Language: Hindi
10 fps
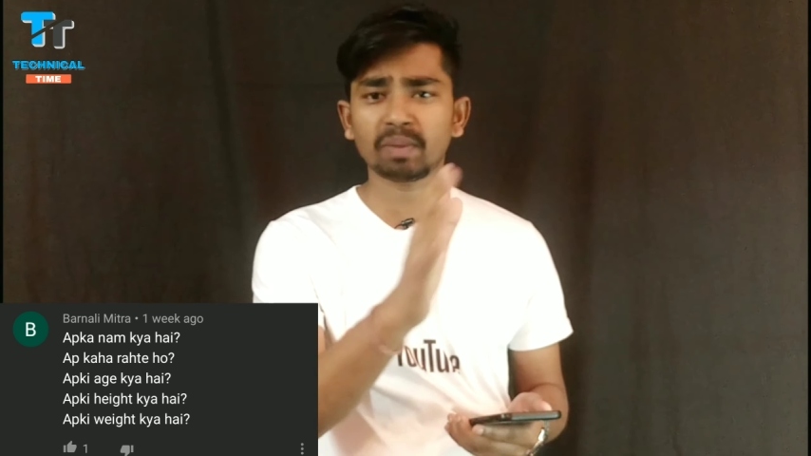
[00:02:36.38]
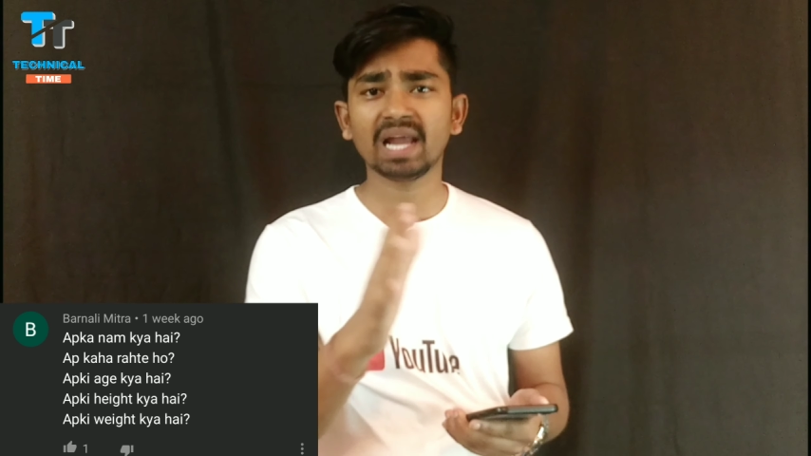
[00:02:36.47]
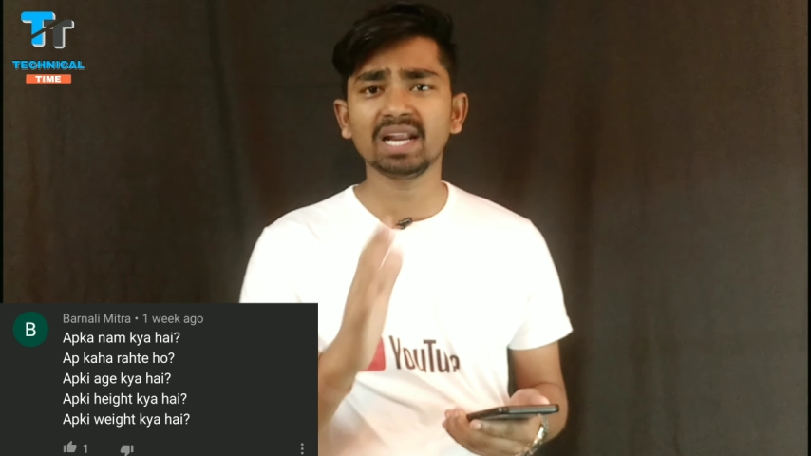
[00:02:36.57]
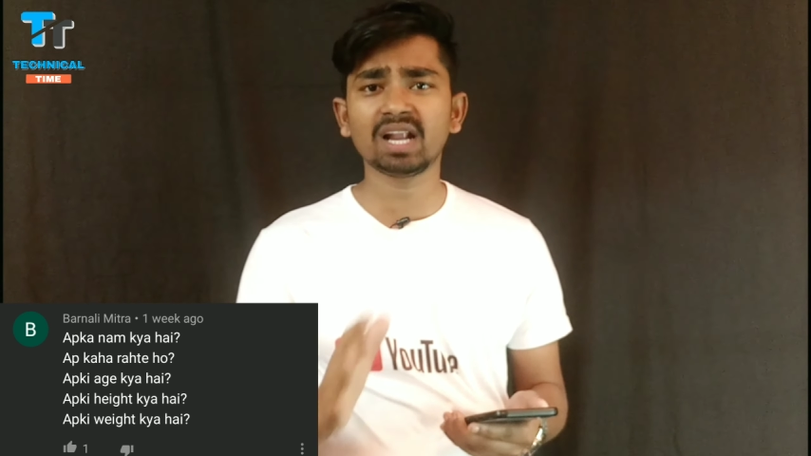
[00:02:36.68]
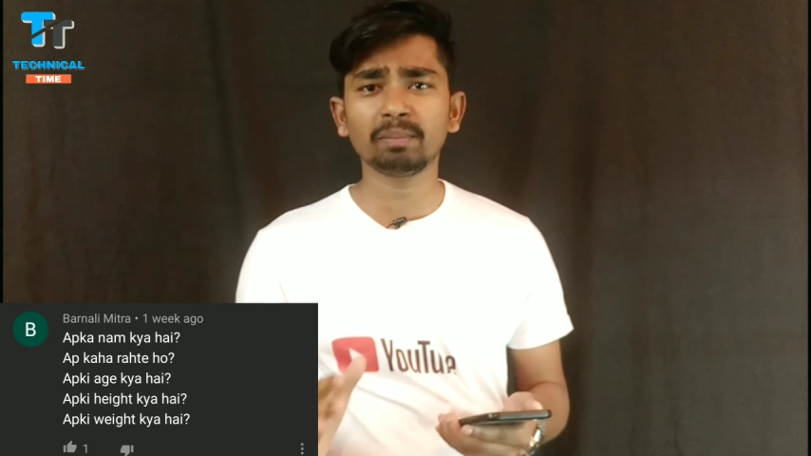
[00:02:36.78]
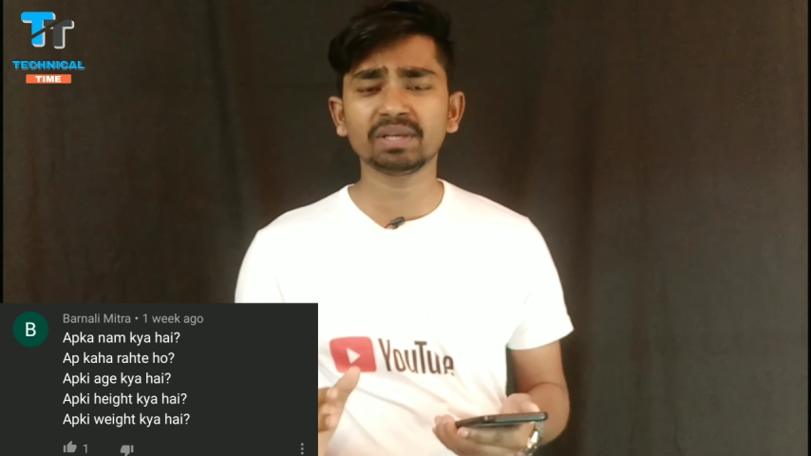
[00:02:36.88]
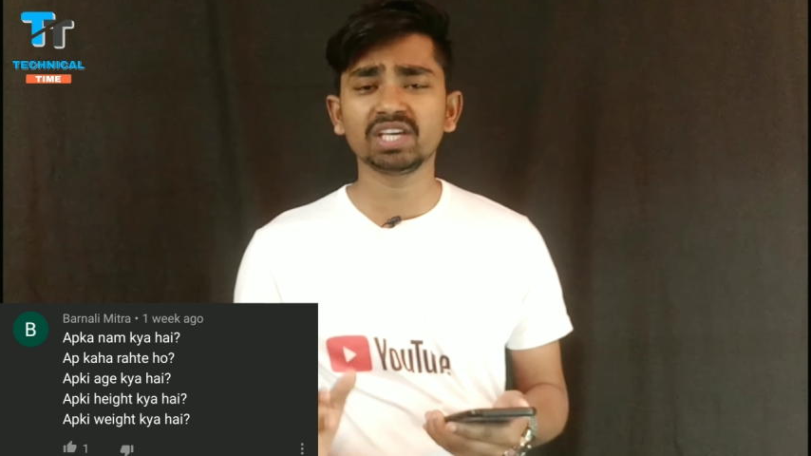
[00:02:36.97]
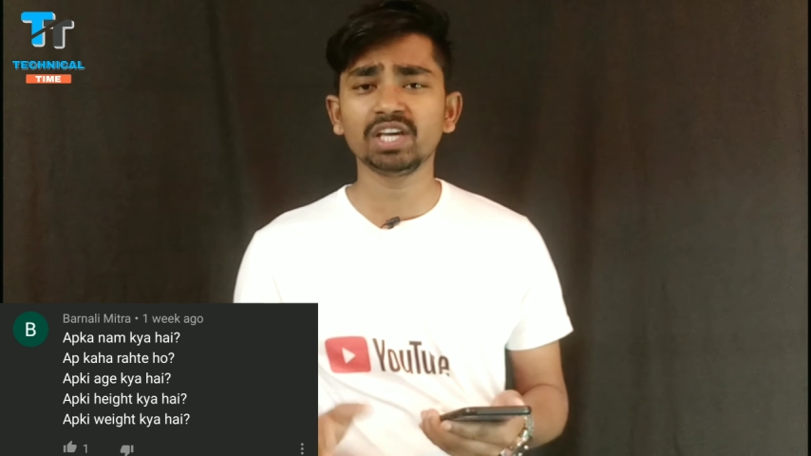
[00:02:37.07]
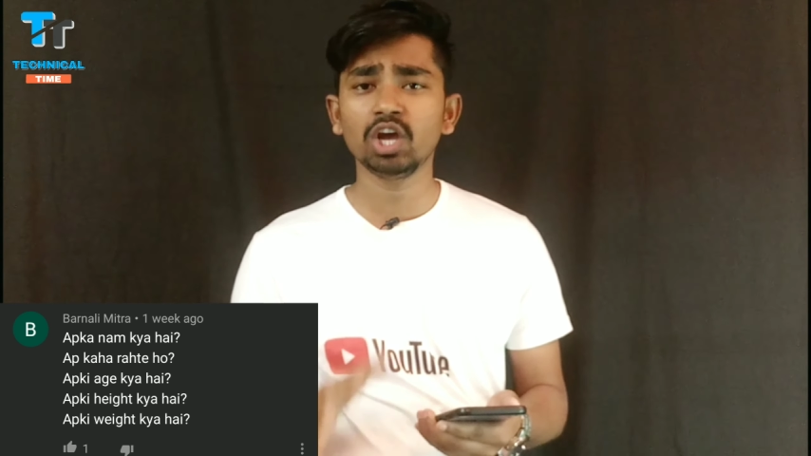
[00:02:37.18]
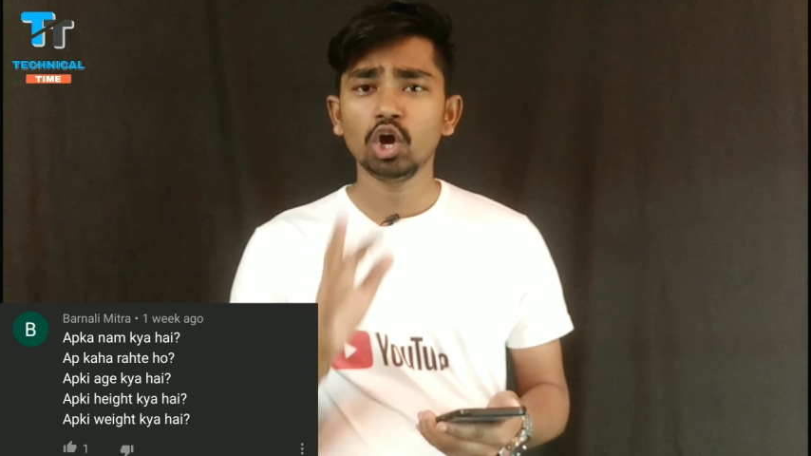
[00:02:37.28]
पहले नापी
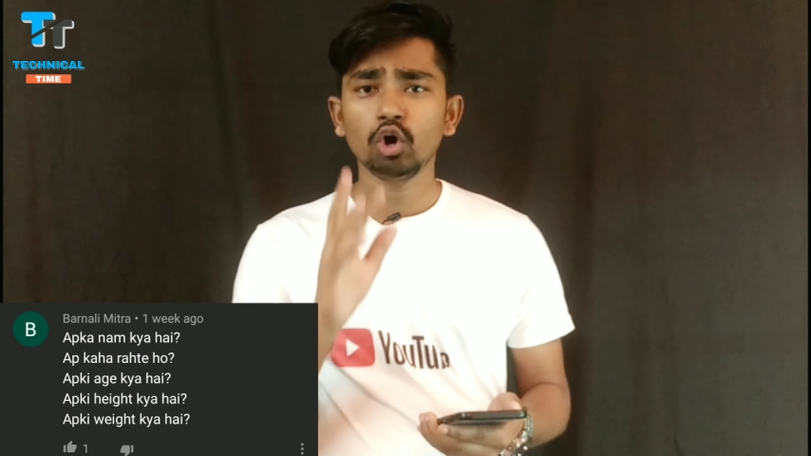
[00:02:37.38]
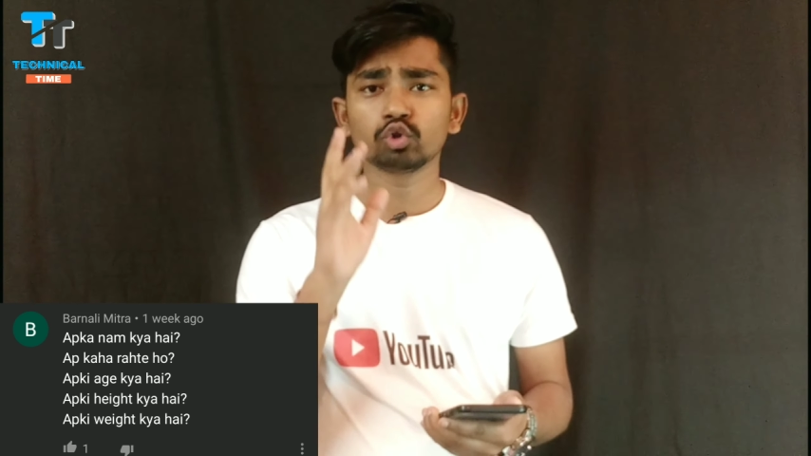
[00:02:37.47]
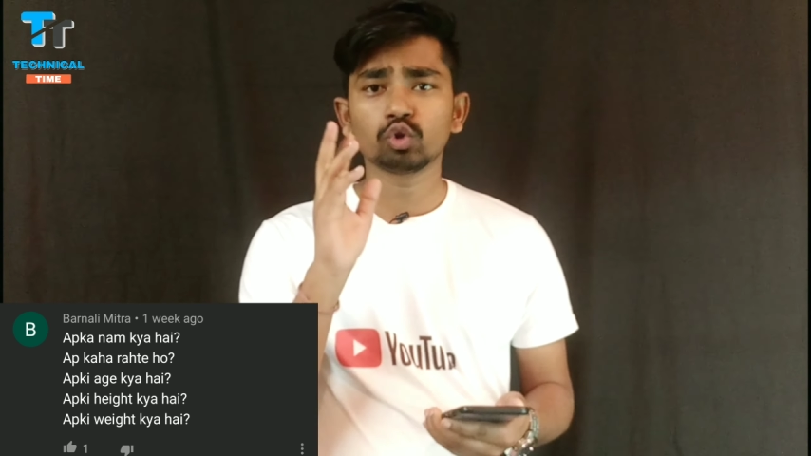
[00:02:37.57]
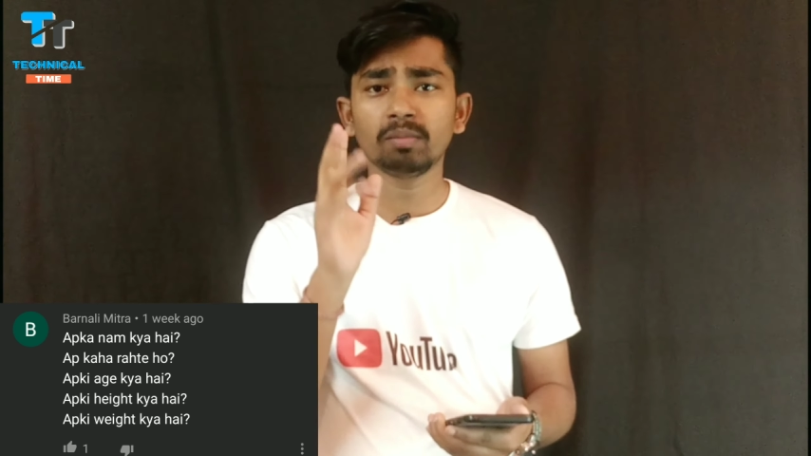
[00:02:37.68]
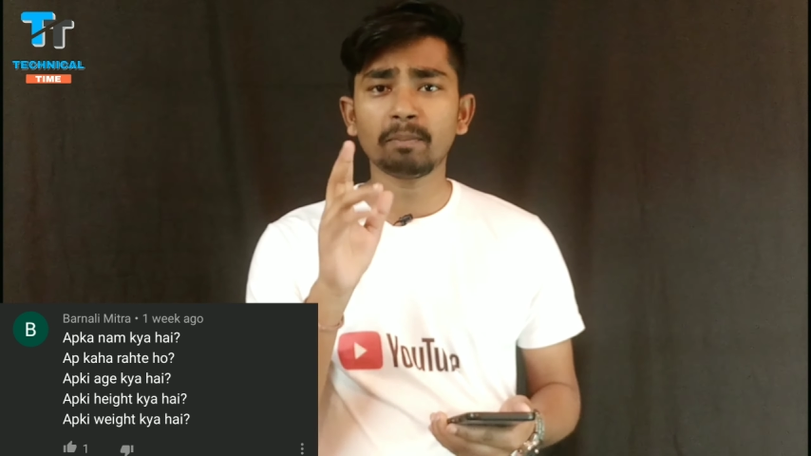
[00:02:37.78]
थी तो